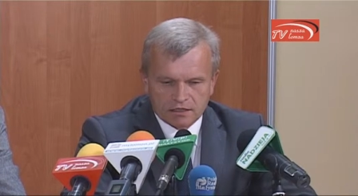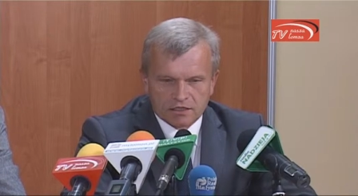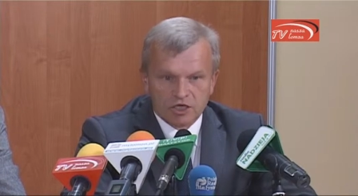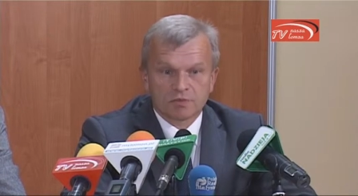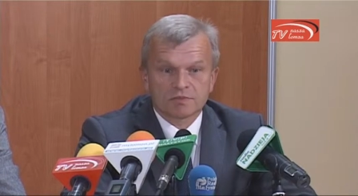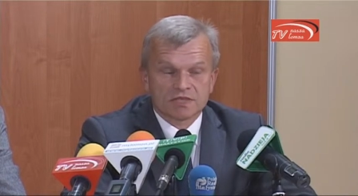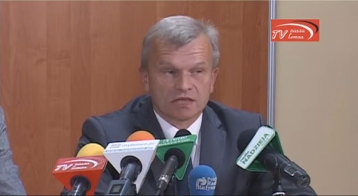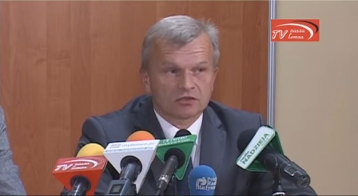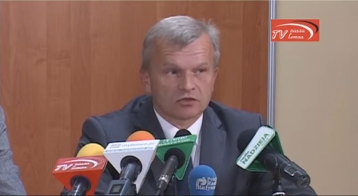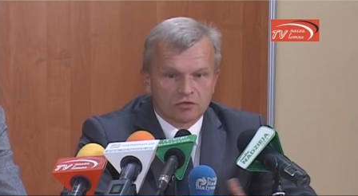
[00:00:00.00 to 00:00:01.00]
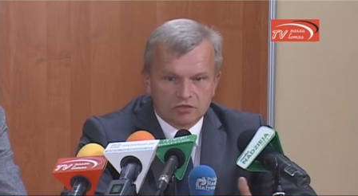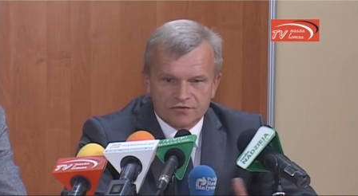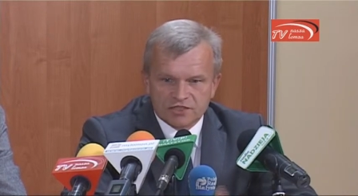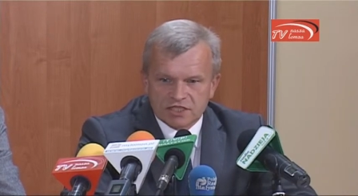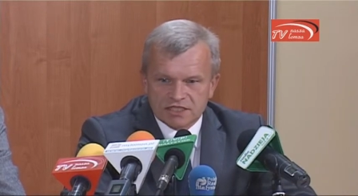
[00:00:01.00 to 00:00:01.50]
Chciałbym za to
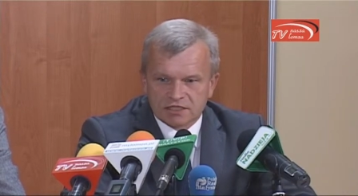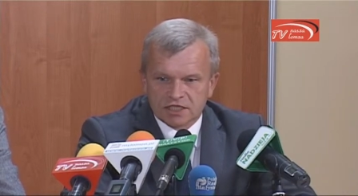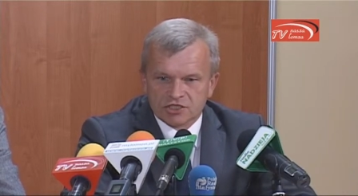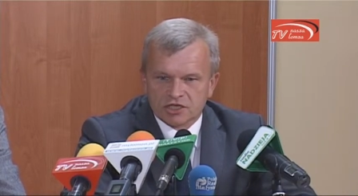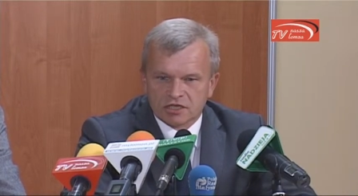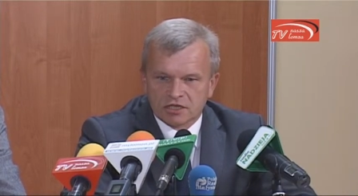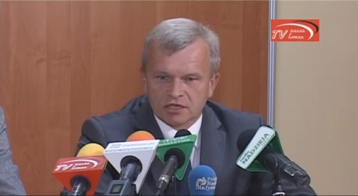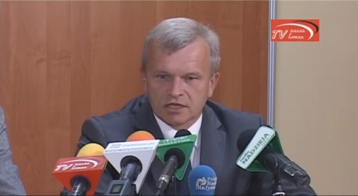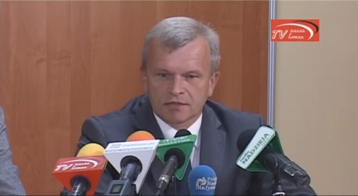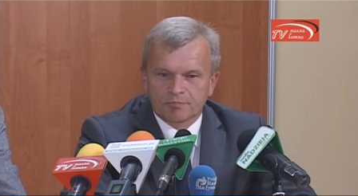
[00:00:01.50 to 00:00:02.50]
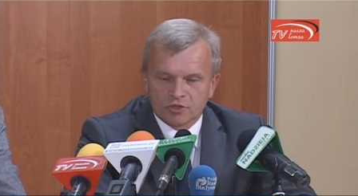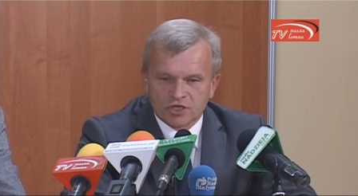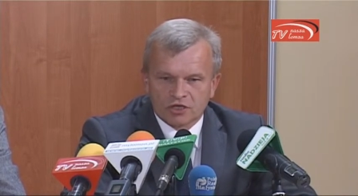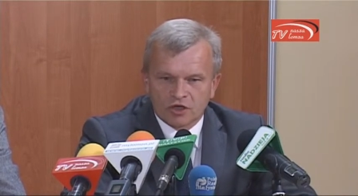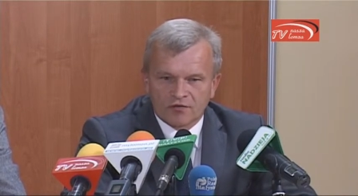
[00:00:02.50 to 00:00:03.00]
oczywiście serdecznie
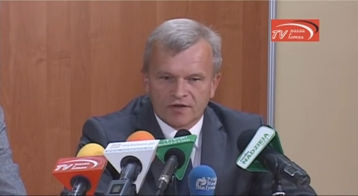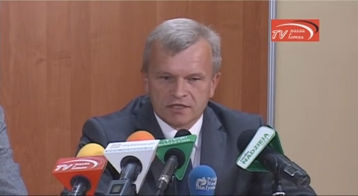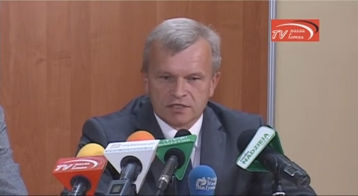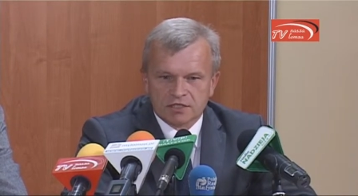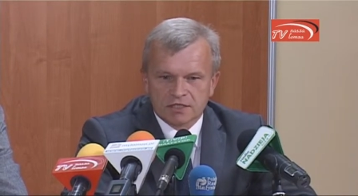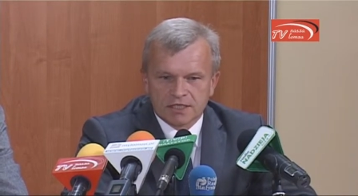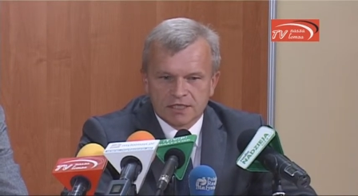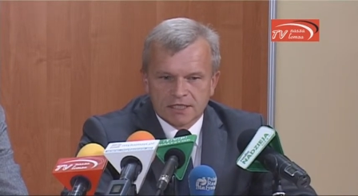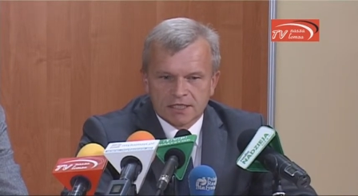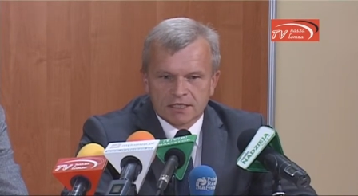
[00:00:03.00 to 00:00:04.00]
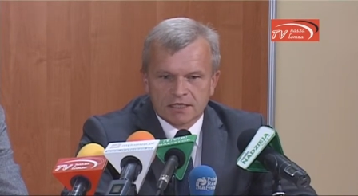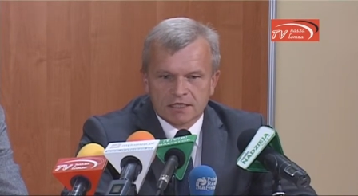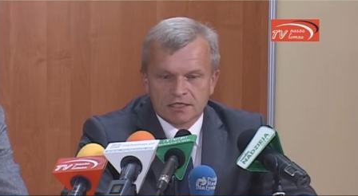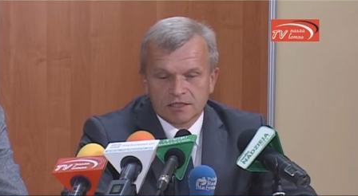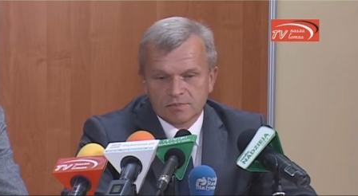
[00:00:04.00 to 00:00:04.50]
podziękować.
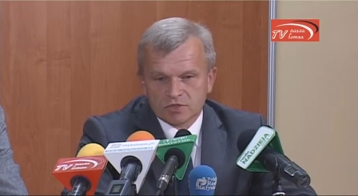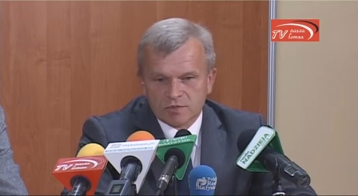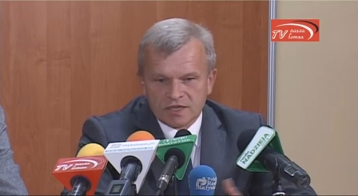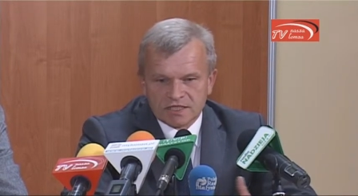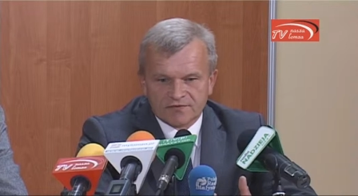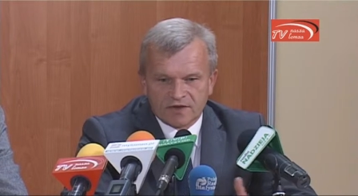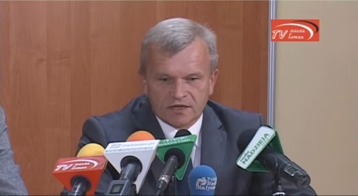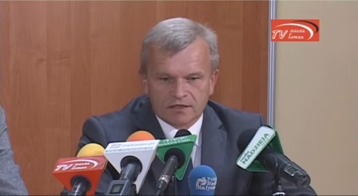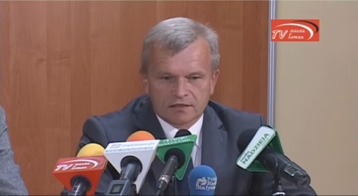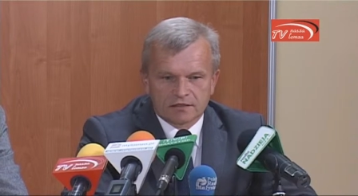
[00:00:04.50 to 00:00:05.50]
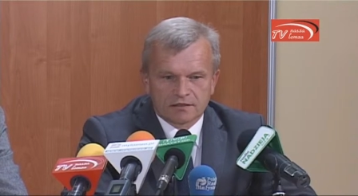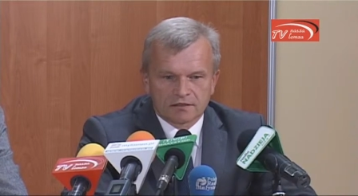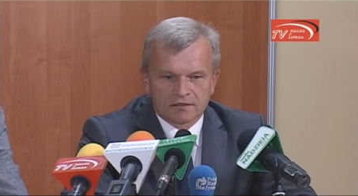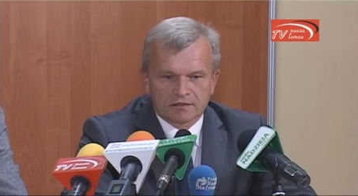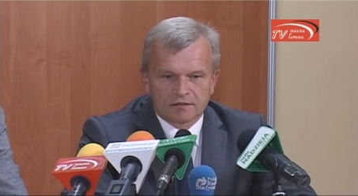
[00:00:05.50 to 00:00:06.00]
Y, I proszę Państwa,
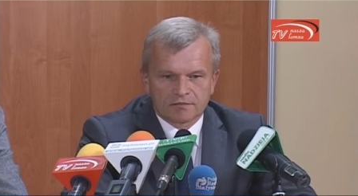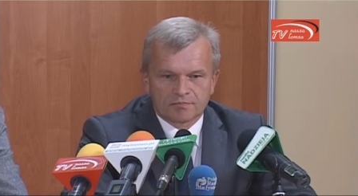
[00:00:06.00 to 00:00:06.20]
y,